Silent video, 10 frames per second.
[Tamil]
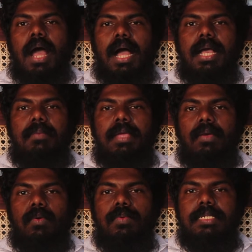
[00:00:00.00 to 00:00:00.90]
ஆகவே
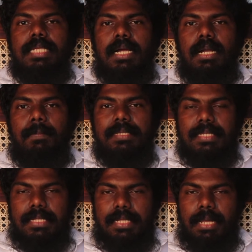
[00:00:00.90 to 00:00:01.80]
ஒருவன் சங்கல்ப
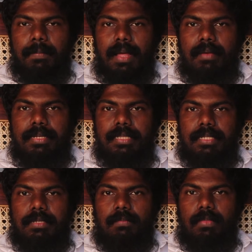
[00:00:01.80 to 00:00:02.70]
சக்தியை
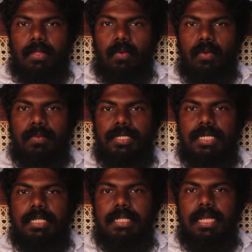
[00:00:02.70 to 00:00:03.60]
பாவித்து ஒரு
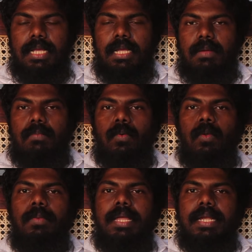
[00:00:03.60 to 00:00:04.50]
விஷயத்தை
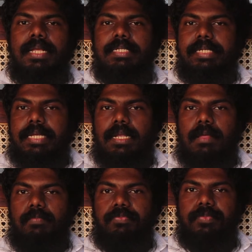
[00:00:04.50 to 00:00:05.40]
முழுமையடைய
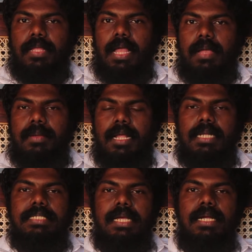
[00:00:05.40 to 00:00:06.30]
செய்யலாம் ஆகவே
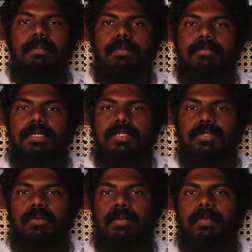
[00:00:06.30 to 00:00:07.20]
நாங்கள் சங்கல்பம் என்று
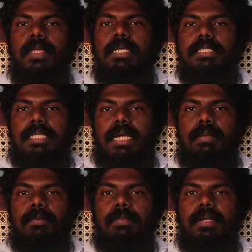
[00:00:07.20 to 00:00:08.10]
சொல்வோம்
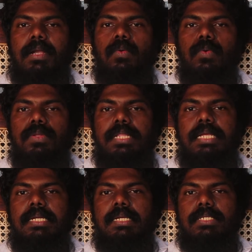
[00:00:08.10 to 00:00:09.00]
சங்கல்பம் என்றால் உறுதி
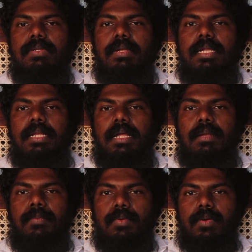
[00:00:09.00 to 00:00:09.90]
என்று சொல்லி
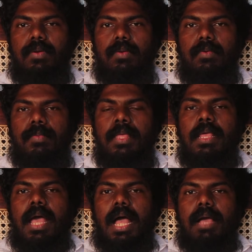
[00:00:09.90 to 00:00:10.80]
நாங்கள் பொருள் கொள்வோம்
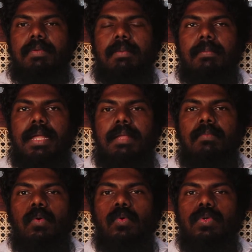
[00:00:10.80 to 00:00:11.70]
ஆகவே
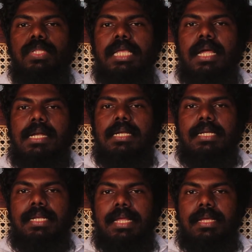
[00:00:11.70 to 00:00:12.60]
மனம் உறுதியான
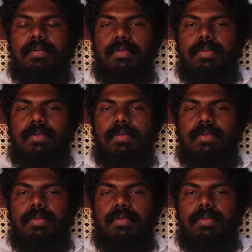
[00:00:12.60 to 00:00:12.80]
நிலை